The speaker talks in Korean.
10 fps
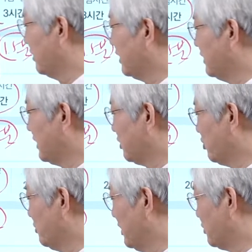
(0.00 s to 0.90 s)
권한
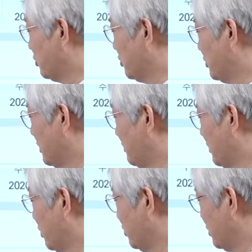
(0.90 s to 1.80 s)
다툼이나 조정
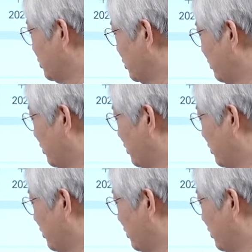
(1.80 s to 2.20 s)
때문에 통제 수습이